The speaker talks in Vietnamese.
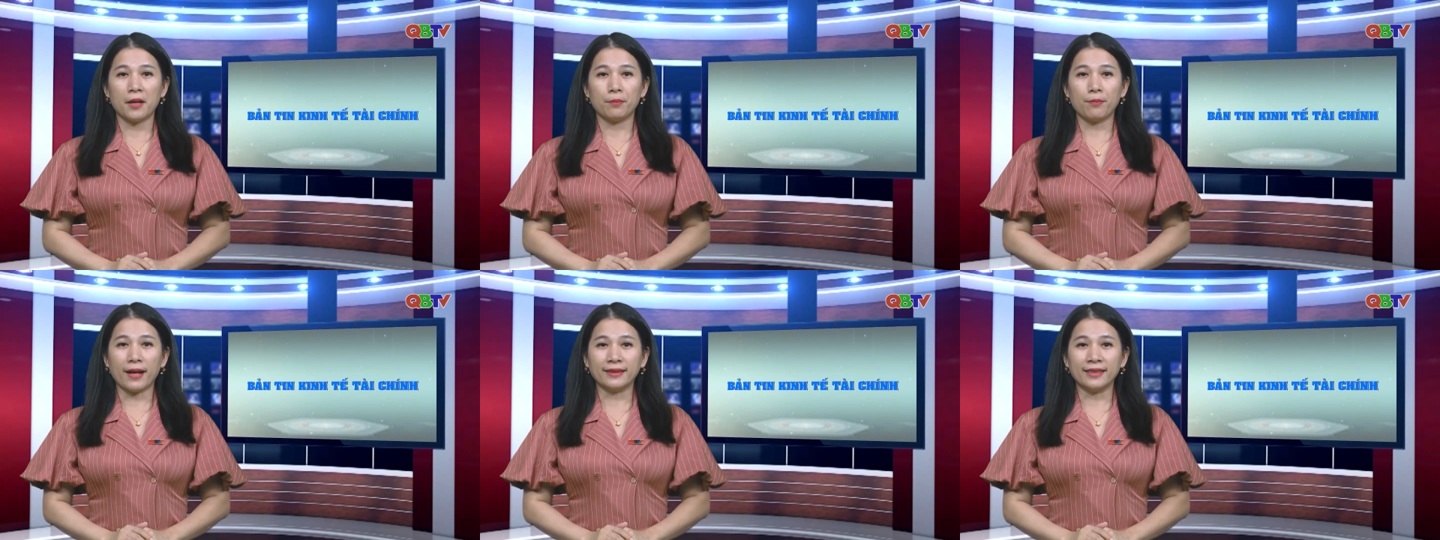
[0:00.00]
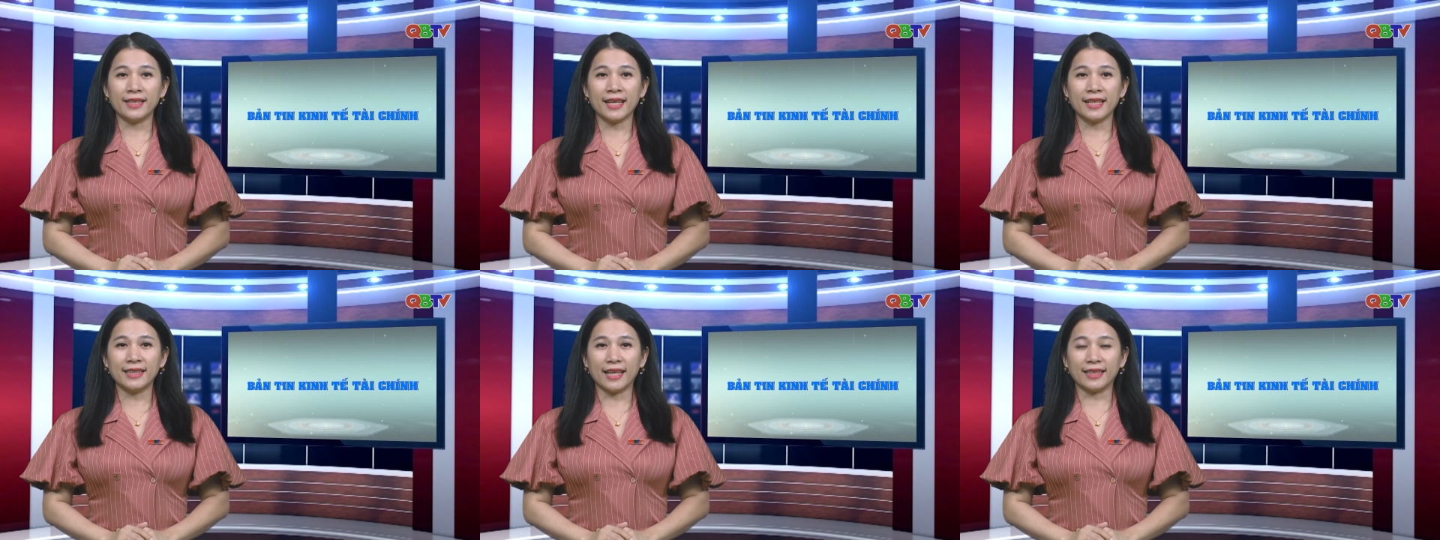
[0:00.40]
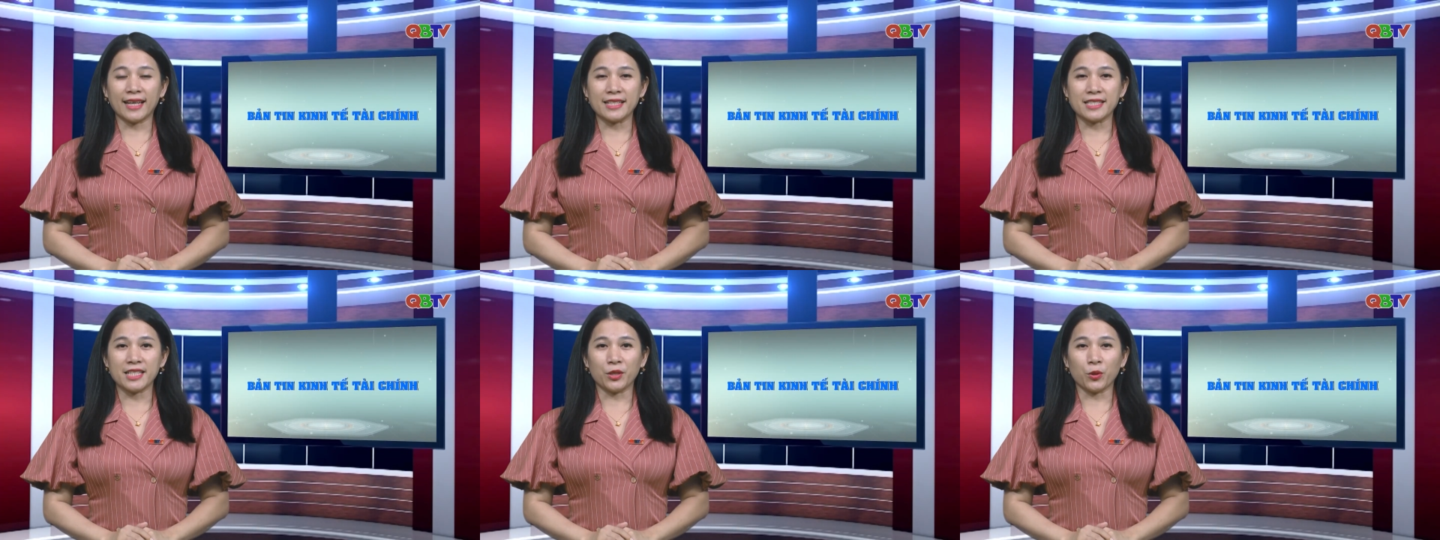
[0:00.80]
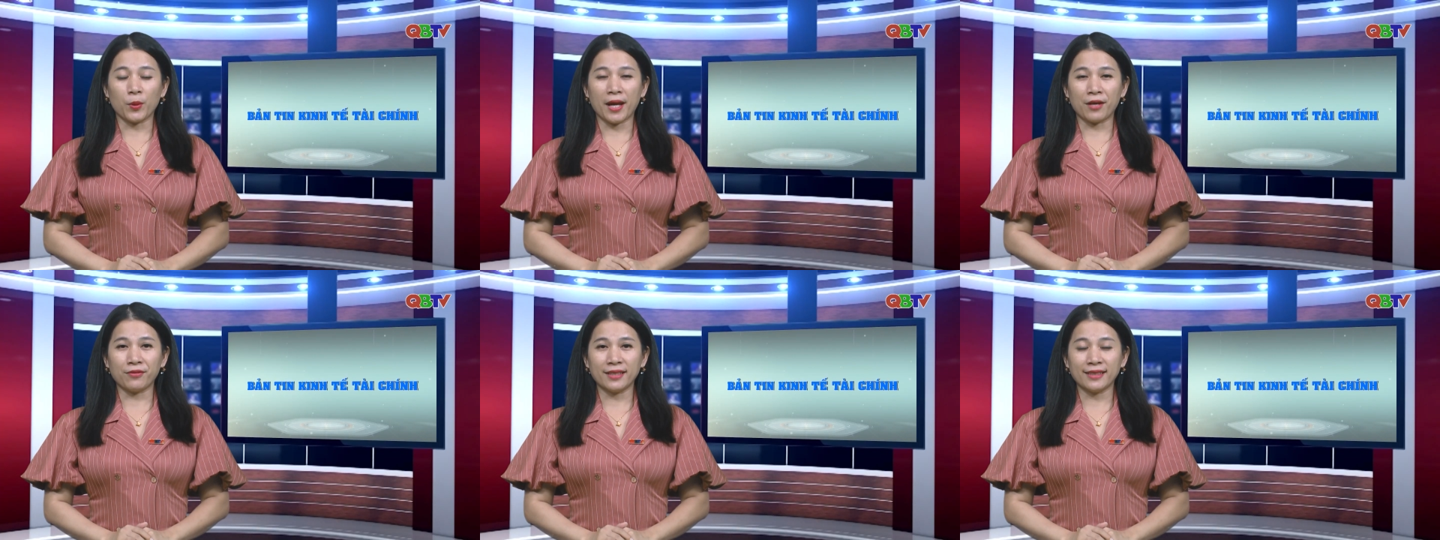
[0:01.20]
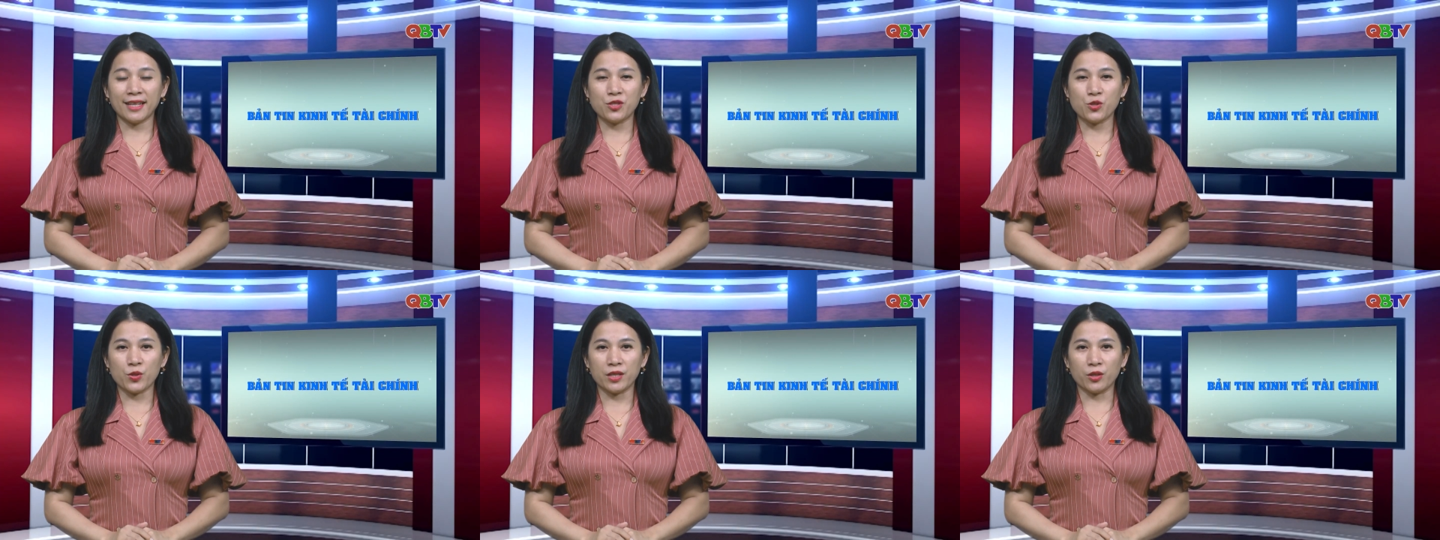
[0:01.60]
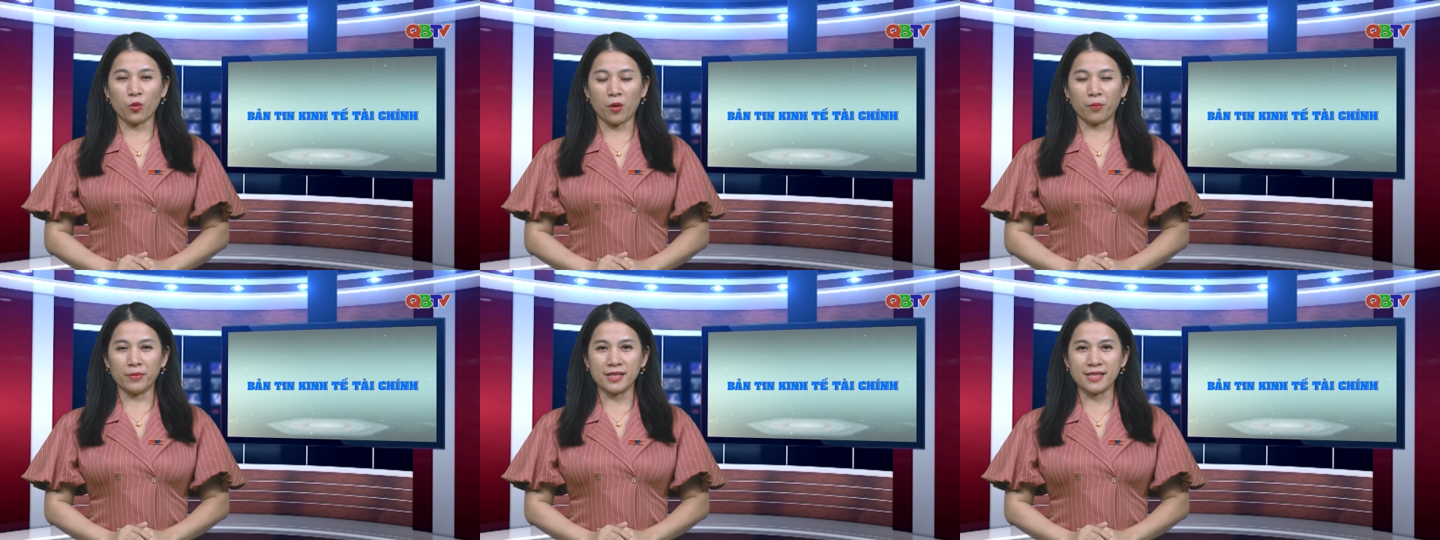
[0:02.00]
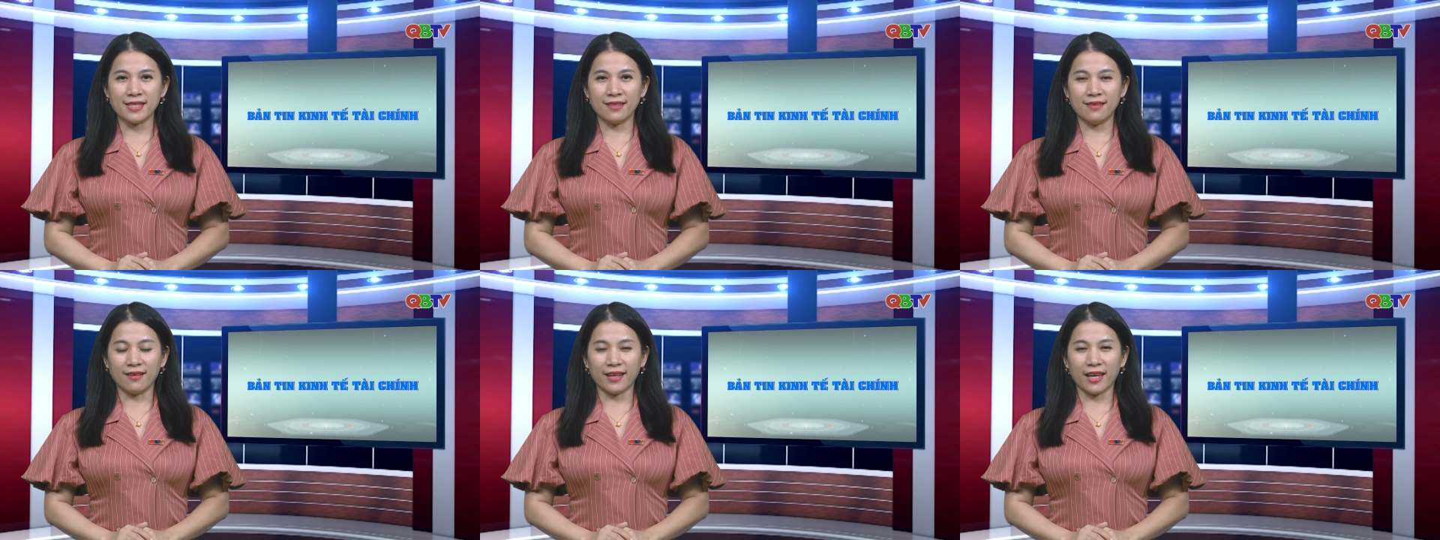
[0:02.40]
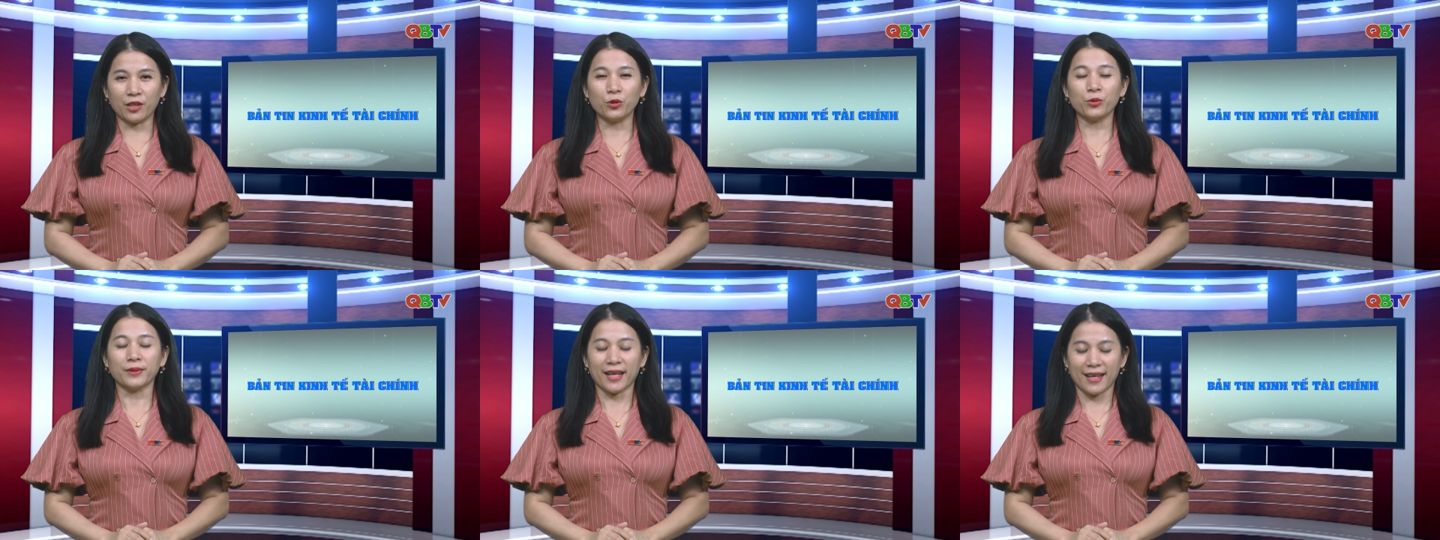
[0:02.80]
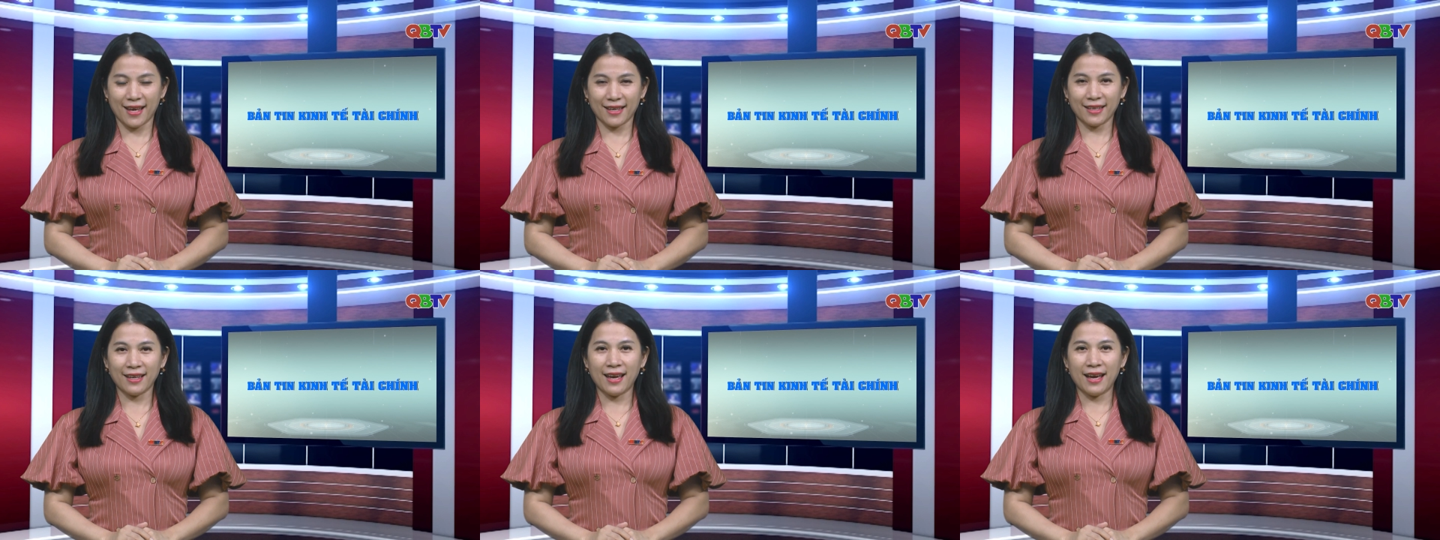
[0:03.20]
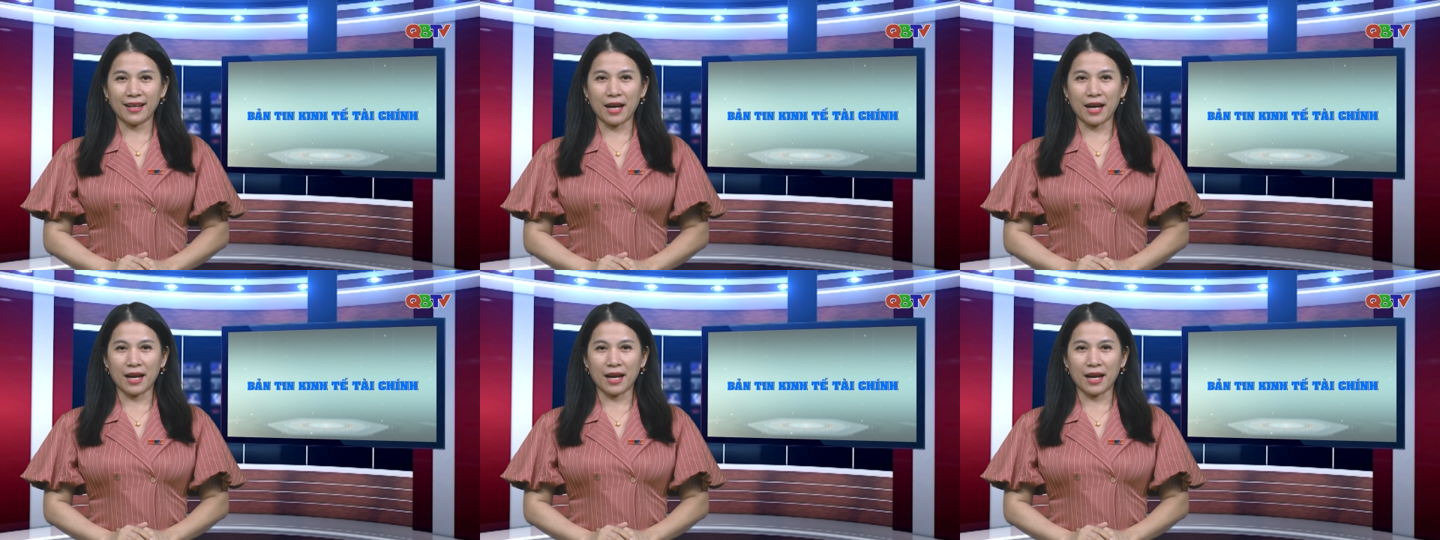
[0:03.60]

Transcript: Bản tin kinh tế tài chính của Đài Phát thanh Truyền hình Quảng Bình xin được kết thúc tại đây.